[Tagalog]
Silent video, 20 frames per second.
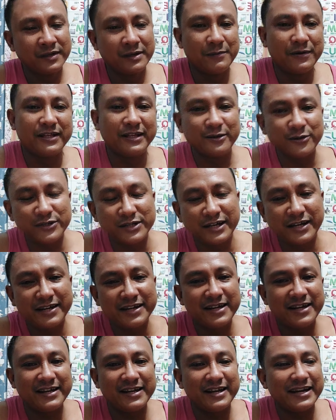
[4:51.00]
Pagdating sa
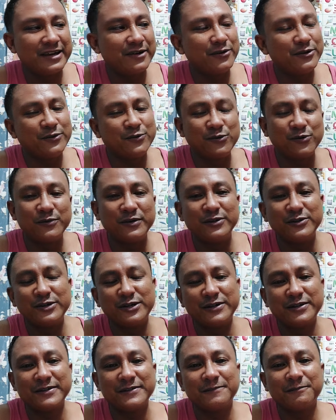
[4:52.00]
area, lagay ko ng tubig
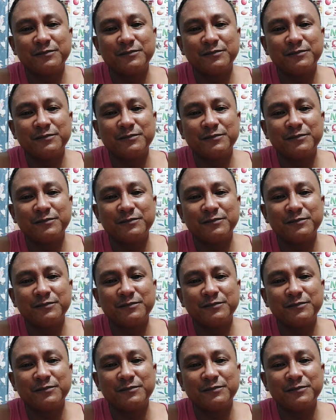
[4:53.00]
yun.